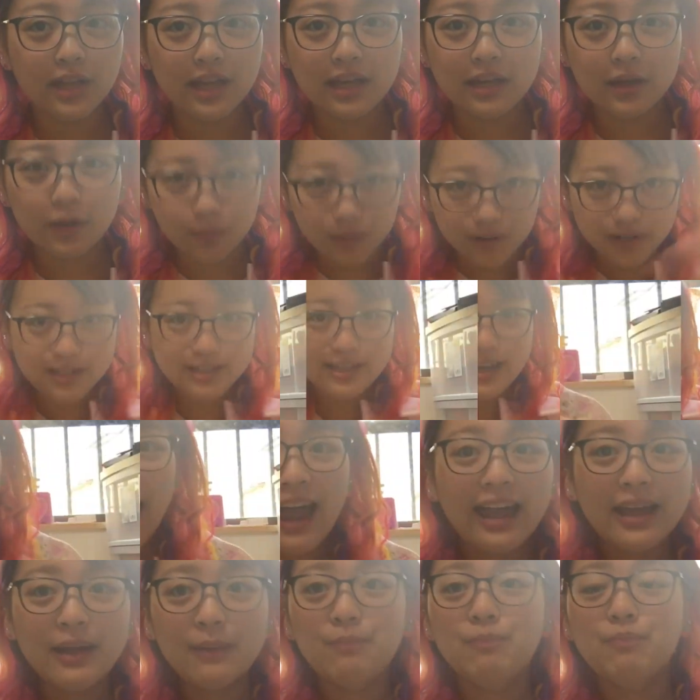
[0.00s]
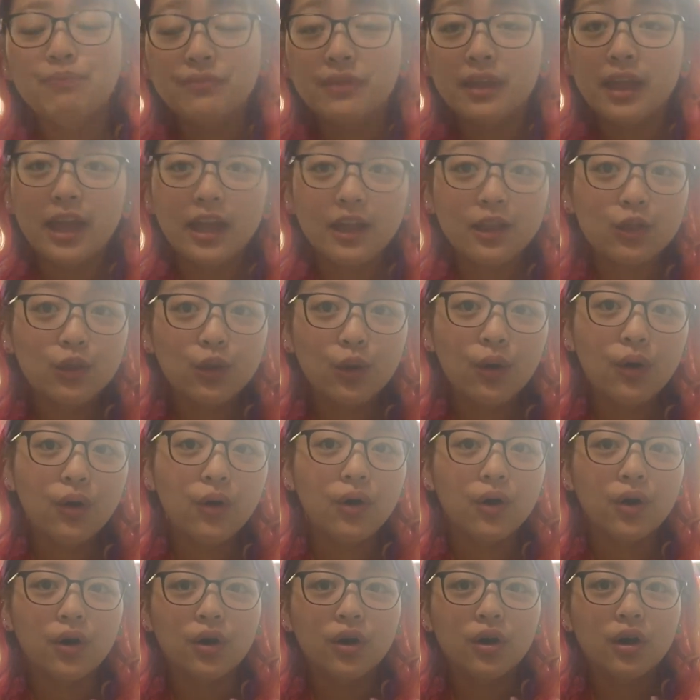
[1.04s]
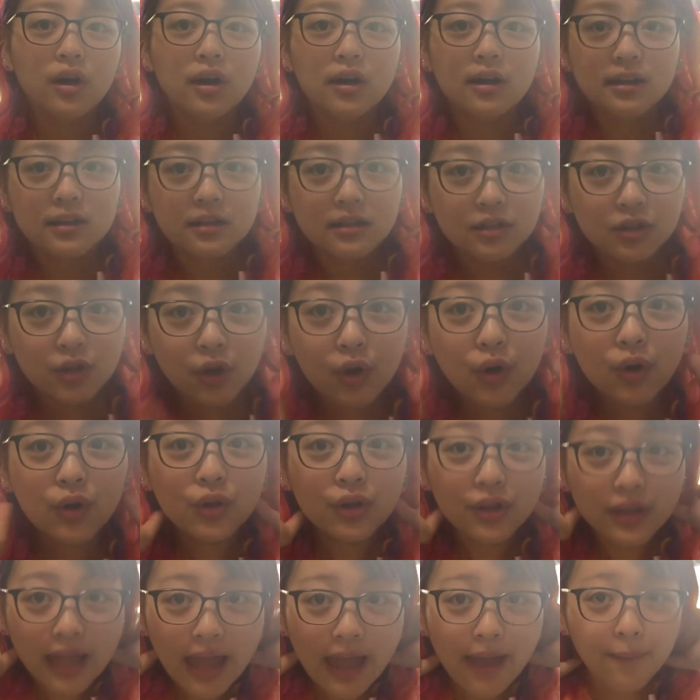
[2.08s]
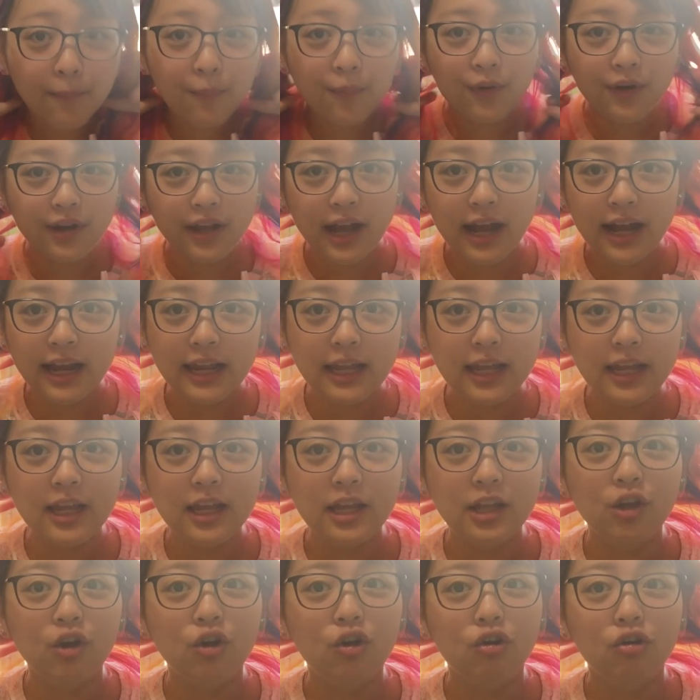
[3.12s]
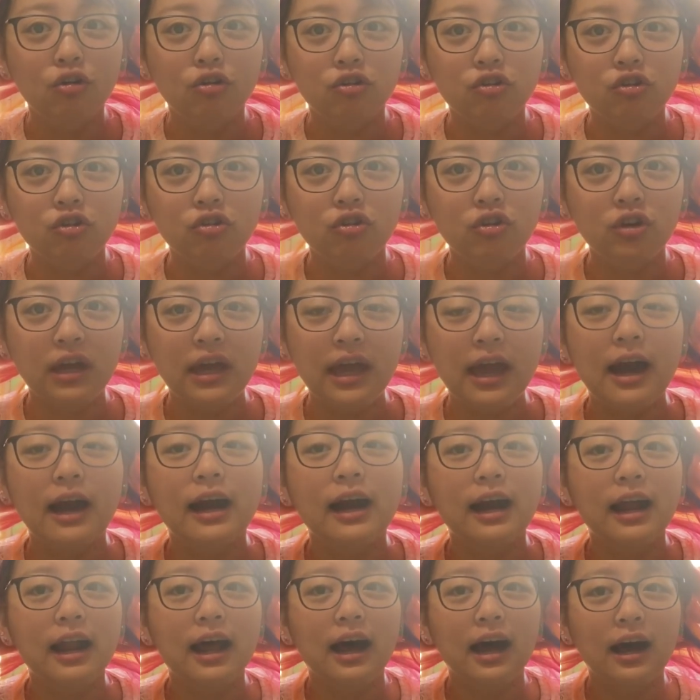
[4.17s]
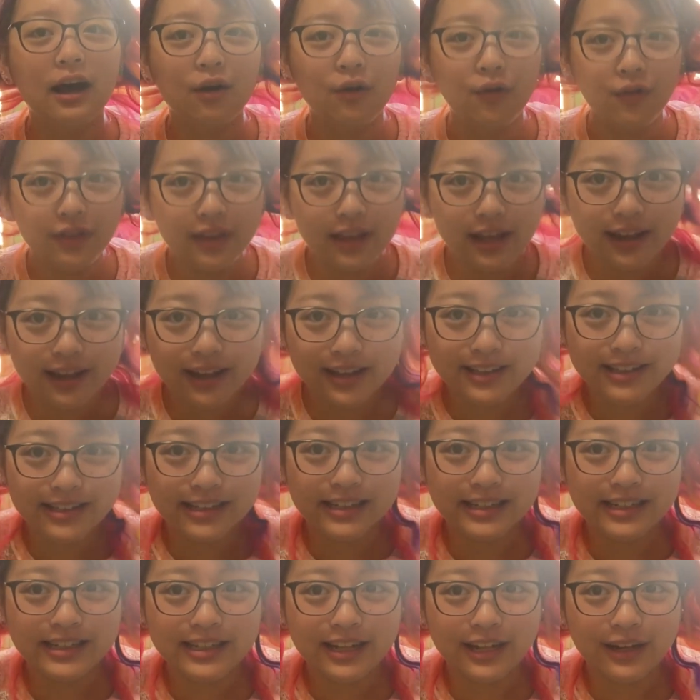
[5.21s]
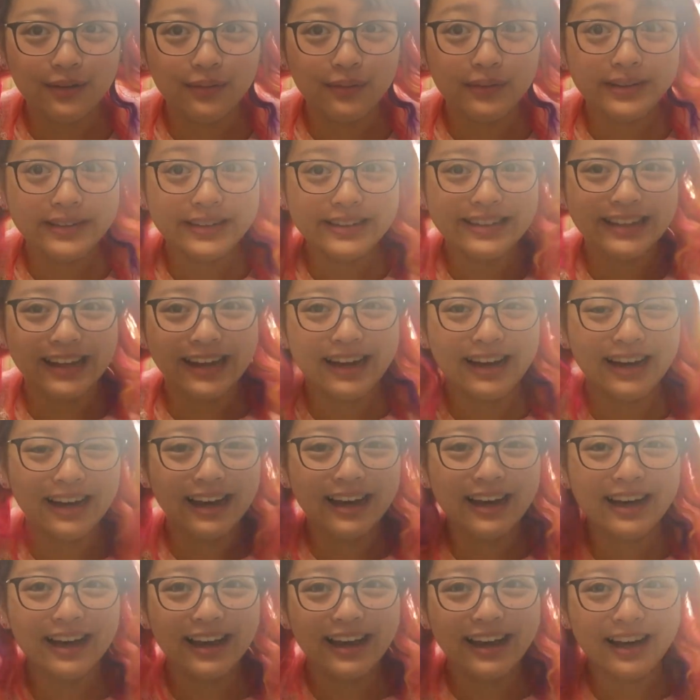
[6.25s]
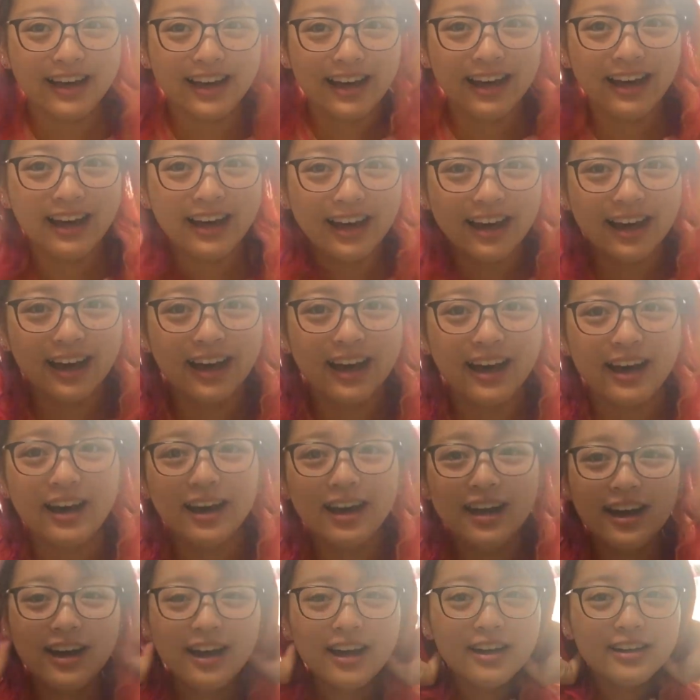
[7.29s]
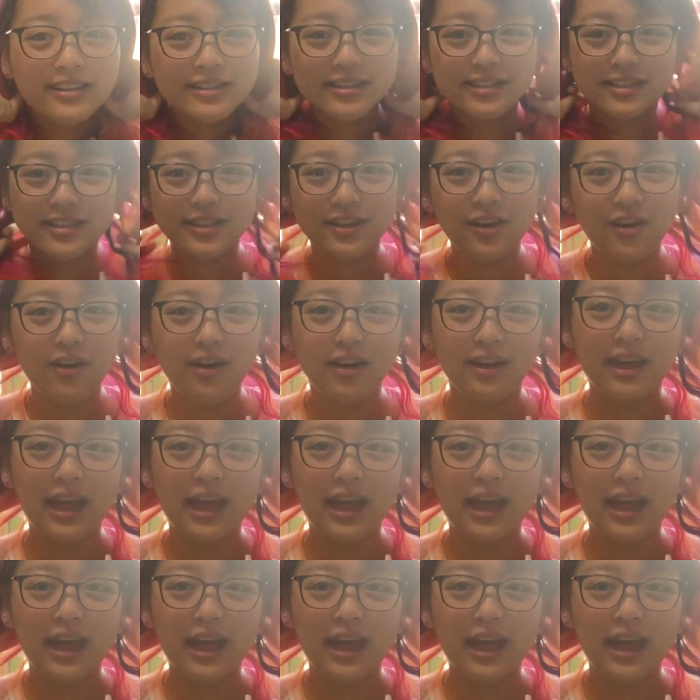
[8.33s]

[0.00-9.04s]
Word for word: 光でごめんなさい。はい、ということで、森アリのニューヘアカラーこんな感じになりました。すごい